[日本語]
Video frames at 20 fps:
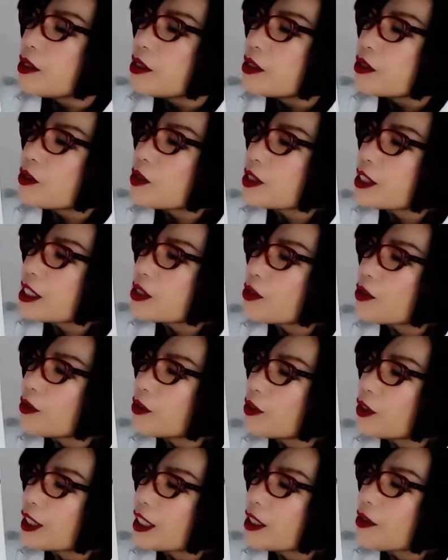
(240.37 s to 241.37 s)
そしてそ
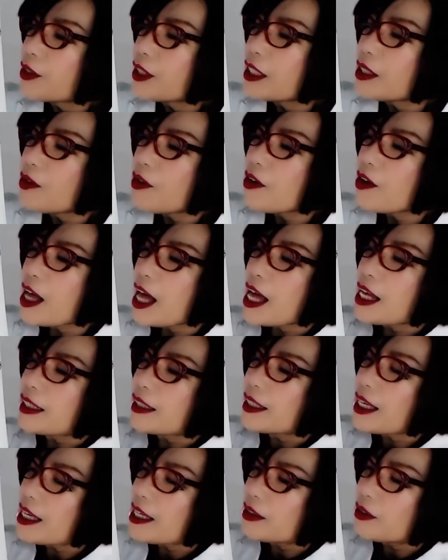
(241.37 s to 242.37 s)
の時々の
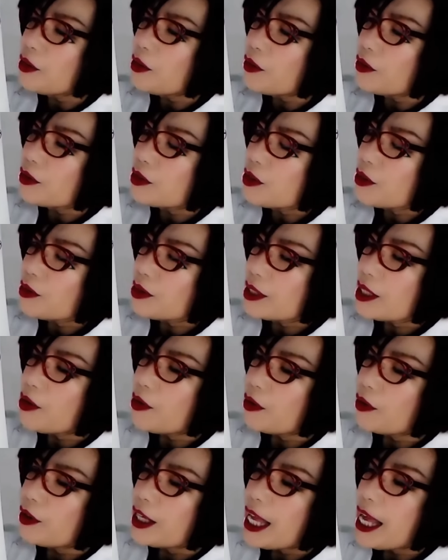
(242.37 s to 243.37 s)
アンケート調
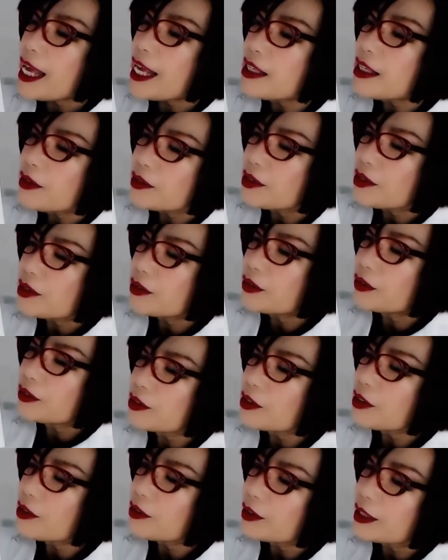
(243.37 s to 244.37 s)
査を併用する
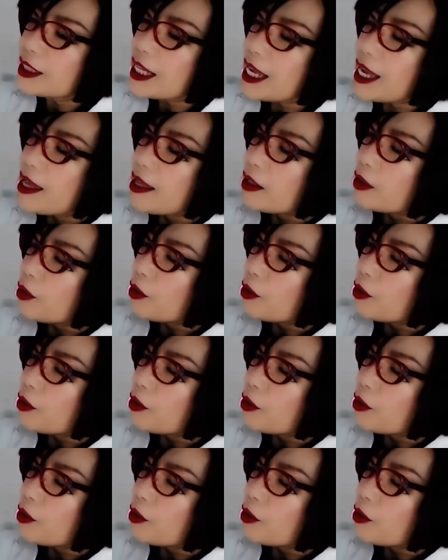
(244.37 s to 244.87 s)
によって